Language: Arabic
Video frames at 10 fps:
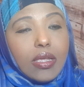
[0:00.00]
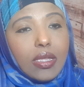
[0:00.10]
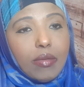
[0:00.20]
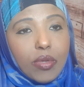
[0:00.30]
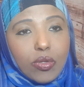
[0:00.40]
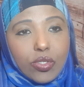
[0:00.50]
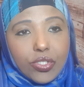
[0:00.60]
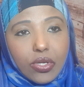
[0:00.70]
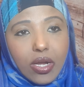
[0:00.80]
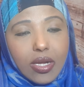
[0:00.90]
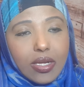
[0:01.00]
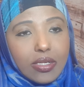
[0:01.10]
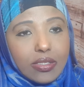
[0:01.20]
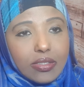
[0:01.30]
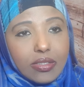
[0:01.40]
اعملوا الاشتراك
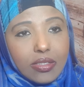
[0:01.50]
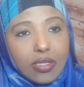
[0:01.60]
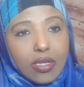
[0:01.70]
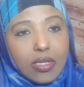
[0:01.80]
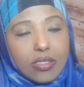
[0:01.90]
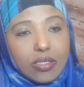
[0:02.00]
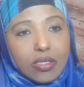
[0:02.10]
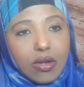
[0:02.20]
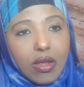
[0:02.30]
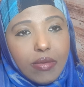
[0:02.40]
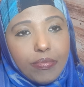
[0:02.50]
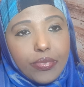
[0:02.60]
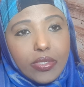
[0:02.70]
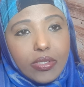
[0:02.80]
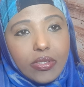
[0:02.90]
سبسكرايب
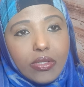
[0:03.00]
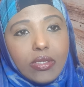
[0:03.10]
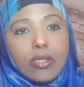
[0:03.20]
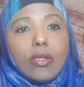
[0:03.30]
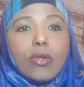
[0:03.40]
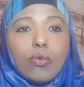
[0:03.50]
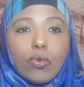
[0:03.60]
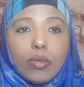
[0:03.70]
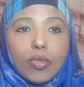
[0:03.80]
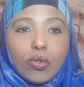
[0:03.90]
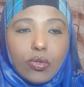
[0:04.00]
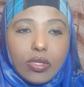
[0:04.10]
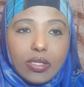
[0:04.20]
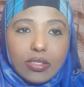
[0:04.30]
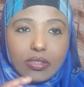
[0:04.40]
واعملوا
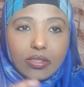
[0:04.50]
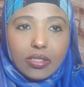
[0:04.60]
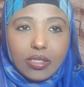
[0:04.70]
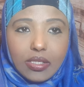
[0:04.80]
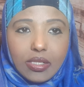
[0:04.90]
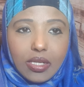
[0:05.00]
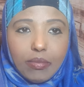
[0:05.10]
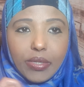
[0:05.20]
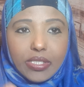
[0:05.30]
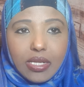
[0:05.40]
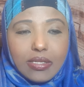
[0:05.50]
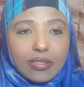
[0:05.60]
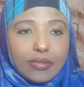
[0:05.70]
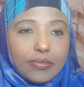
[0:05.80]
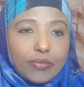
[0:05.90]
البطن
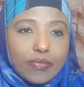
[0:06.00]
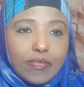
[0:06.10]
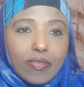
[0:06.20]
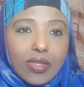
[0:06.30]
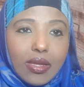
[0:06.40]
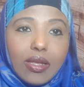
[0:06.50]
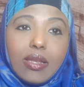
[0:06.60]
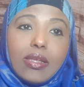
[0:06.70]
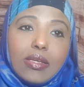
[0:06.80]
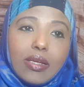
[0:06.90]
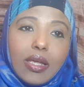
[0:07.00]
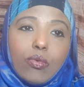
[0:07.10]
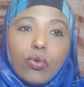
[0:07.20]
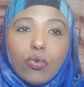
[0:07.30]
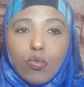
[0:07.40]
اللي
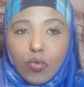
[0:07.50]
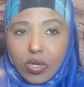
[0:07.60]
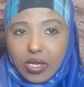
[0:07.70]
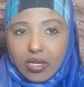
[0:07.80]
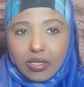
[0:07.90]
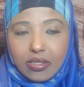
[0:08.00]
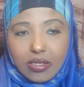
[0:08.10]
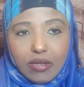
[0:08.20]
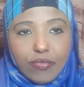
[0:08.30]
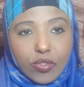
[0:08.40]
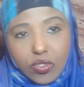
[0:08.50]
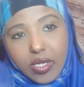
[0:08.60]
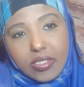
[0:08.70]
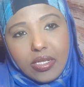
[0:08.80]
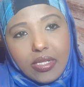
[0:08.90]
هيوريكم كل
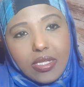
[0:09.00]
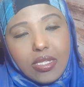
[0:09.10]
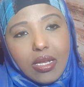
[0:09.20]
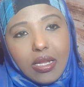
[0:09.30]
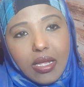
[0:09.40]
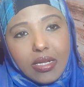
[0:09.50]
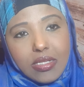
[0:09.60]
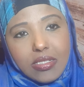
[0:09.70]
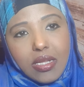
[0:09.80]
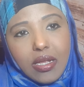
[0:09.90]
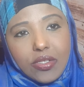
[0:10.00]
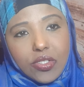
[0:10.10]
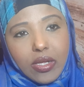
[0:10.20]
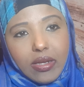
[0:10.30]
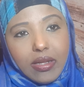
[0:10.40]
الفيديوهات الجديدة اللي أنا هنزلها إن
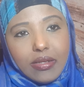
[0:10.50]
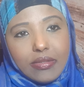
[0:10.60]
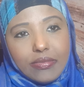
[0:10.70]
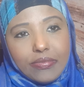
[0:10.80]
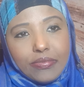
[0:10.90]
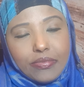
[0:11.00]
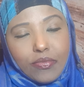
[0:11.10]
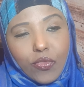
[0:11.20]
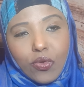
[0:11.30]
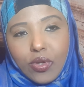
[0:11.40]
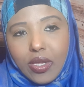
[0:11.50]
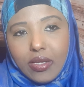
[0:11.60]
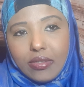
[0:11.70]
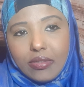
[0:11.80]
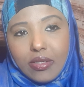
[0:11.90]
شاء الله أوكي